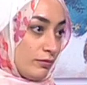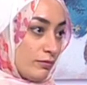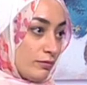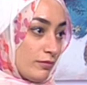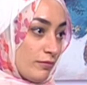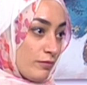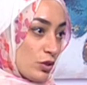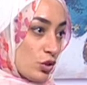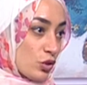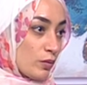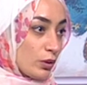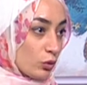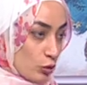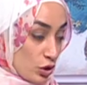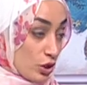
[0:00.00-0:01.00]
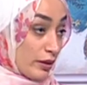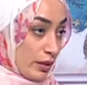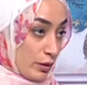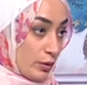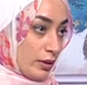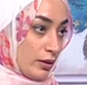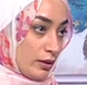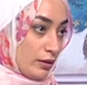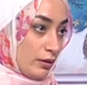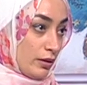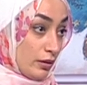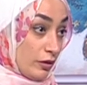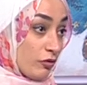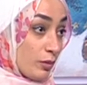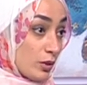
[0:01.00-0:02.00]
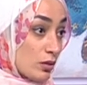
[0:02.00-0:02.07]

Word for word: مش آه. منتشره قوي يعني هنا في مصر.